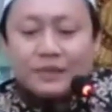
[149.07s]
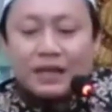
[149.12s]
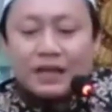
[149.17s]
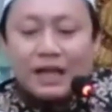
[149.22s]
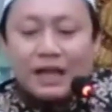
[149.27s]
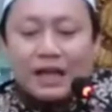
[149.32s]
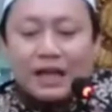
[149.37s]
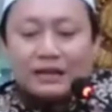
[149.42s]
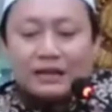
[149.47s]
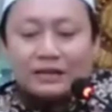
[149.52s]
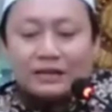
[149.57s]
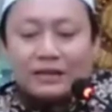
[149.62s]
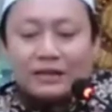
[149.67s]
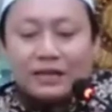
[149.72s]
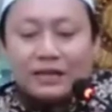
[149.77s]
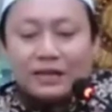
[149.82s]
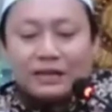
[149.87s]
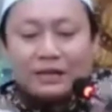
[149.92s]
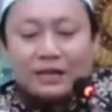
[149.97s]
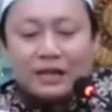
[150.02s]

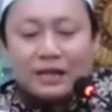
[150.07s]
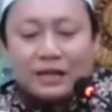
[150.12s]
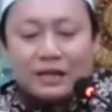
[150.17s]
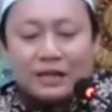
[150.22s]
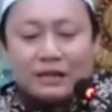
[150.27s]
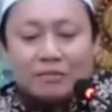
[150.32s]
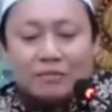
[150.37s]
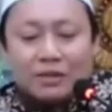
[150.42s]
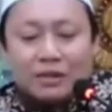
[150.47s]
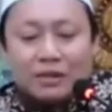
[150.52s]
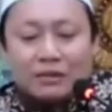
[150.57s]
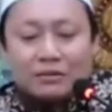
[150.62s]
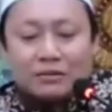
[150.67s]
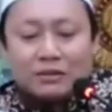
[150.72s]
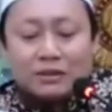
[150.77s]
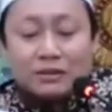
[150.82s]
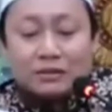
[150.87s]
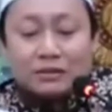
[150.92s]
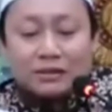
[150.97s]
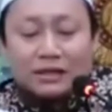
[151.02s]
Artinya dengan nama
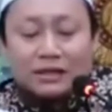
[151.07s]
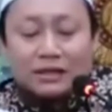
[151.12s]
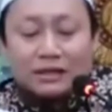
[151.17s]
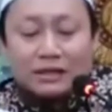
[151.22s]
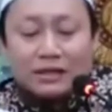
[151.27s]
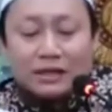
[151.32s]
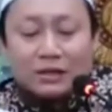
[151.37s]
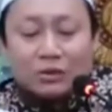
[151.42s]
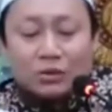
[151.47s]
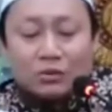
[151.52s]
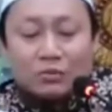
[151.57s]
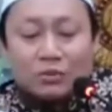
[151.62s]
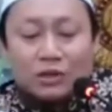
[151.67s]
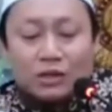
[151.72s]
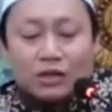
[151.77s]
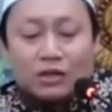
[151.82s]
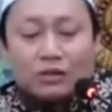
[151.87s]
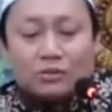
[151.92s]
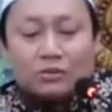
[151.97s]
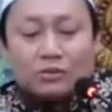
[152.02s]
Allah Ta'ala aku
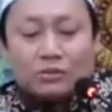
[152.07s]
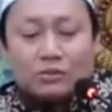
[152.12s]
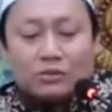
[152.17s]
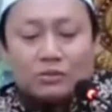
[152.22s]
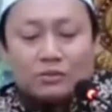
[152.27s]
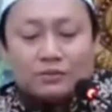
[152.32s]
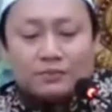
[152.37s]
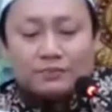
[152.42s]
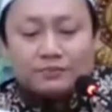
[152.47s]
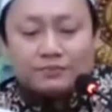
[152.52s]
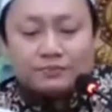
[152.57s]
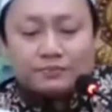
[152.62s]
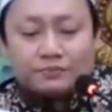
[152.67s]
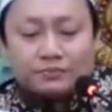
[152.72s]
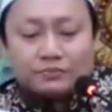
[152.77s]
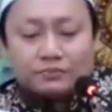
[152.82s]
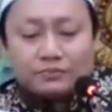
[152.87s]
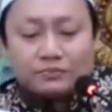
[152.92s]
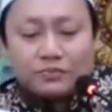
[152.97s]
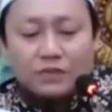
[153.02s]
berlindung.
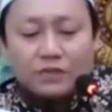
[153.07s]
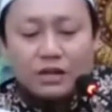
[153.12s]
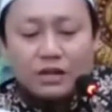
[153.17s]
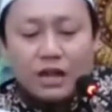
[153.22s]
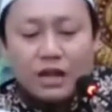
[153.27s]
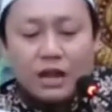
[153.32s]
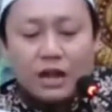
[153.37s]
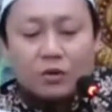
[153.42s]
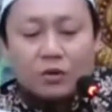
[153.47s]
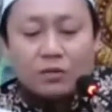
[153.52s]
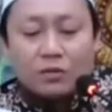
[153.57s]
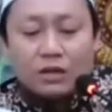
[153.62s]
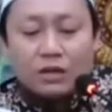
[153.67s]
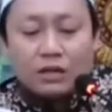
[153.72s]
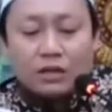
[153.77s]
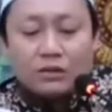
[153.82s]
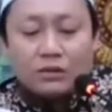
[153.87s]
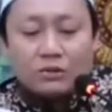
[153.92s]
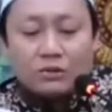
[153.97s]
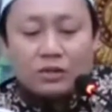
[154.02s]
Aku
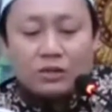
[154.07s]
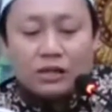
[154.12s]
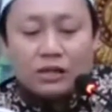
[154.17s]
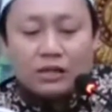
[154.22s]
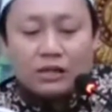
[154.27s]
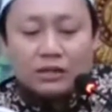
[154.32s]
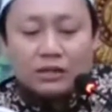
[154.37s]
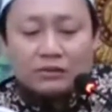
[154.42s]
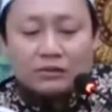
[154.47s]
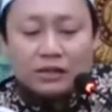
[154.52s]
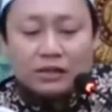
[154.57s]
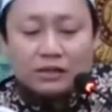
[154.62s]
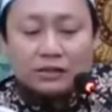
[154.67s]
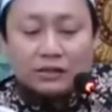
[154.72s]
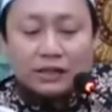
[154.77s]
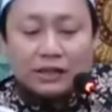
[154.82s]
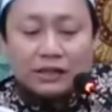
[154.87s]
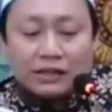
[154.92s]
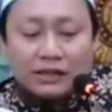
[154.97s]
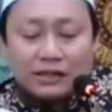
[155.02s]
berlindung dengan Allah
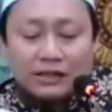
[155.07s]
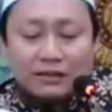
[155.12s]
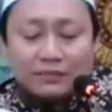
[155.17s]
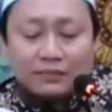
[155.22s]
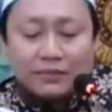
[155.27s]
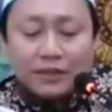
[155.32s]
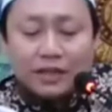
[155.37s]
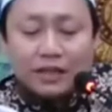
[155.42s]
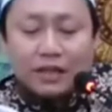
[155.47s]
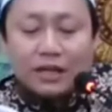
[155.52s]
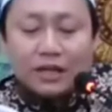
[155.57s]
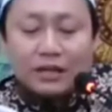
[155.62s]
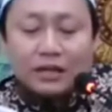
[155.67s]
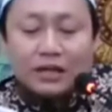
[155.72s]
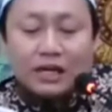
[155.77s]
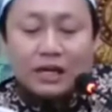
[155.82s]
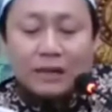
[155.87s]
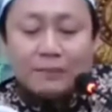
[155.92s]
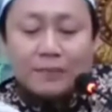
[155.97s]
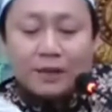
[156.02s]
Ta'ala
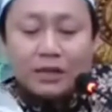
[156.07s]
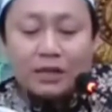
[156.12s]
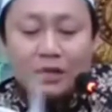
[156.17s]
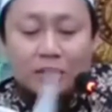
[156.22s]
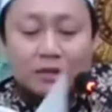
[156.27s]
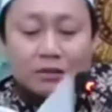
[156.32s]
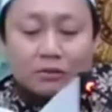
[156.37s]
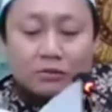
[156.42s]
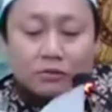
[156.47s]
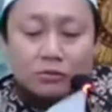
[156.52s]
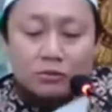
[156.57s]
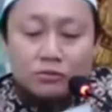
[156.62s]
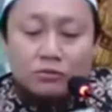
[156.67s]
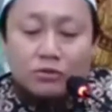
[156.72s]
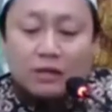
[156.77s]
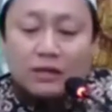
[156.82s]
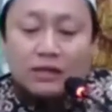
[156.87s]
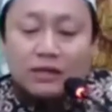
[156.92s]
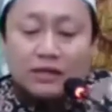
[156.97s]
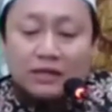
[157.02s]
daripada
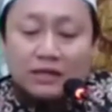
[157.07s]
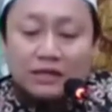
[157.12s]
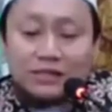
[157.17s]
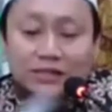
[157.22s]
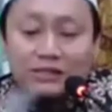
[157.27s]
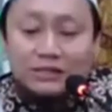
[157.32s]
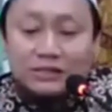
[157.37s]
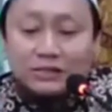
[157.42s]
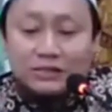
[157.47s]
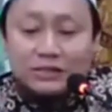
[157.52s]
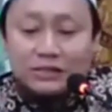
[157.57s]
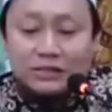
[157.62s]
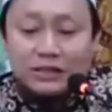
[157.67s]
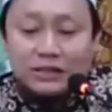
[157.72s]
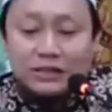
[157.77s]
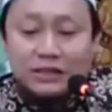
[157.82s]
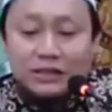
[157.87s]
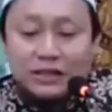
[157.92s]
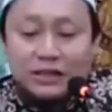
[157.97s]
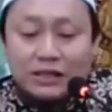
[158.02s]
kekotoran najis
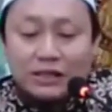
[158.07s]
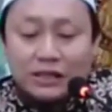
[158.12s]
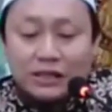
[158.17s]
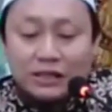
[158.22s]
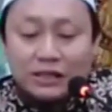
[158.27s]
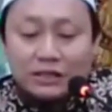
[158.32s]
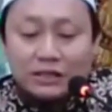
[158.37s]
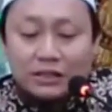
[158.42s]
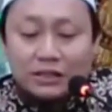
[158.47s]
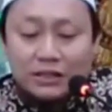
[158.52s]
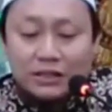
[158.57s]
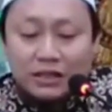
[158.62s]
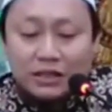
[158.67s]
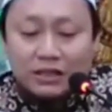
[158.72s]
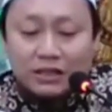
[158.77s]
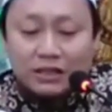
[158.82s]
yang keji,